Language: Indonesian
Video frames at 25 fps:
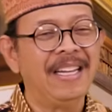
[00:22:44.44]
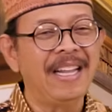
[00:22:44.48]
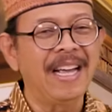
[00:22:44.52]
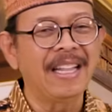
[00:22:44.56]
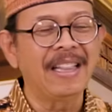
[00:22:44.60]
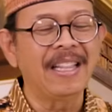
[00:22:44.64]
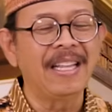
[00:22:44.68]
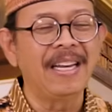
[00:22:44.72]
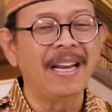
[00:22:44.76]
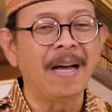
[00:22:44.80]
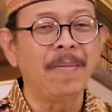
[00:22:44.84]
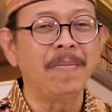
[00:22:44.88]
dia
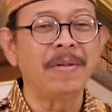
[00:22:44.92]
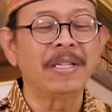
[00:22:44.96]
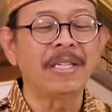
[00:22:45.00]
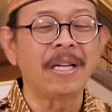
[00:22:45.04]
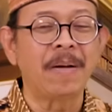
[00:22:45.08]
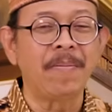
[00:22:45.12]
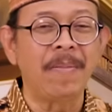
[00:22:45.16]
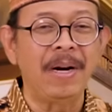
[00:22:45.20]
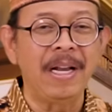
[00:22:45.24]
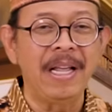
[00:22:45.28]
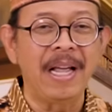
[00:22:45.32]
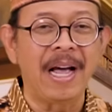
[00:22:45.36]
tidak bisa
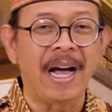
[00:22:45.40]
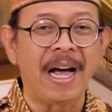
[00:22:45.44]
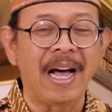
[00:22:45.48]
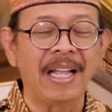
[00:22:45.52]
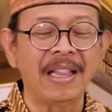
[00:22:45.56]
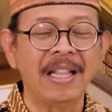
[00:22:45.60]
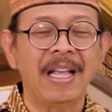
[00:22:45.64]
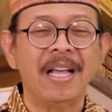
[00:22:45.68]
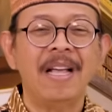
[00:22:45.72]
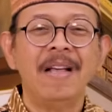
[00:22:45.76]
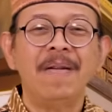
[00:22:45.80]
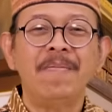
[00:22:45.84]

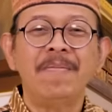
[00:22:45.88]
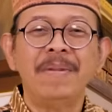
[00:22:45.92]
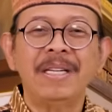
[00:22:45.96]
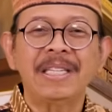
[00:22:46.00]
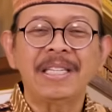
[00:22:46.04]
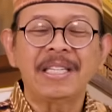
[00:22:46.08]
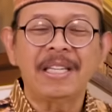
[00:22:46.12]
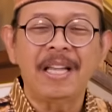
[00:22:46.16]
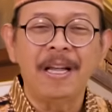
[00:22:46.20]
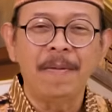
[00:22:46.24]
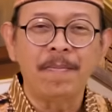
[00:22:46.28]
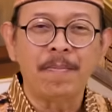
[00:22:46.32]
melihat,
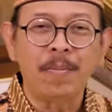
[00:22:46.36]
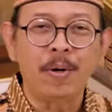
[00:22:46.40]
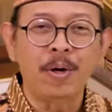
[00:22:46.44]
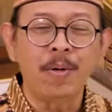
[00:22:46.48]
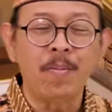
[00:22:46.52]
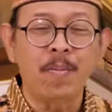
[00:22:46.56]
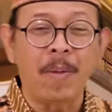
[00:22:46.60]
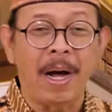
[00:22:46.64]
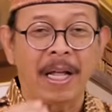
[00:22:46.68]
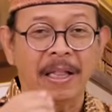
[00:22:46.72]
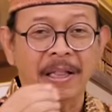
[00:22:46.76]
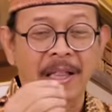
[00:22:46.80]
meskipun
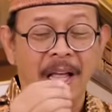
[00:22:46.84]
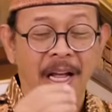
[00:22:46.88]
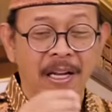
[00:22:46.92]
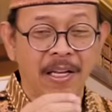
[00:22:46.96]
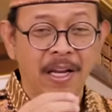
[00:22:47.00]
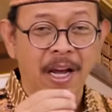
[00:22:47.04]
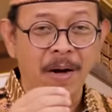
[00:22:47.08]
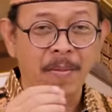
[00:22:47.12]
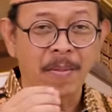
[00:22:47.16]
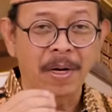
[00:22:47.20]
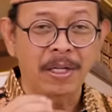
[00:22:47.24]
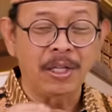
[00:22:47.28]

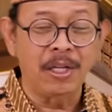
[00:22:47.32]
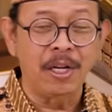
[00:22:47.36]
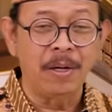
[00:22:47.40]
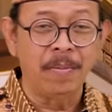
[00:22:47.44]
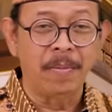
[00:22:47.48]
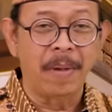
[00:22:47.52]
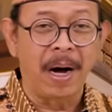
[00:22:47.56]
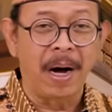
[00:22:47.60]
matanya masih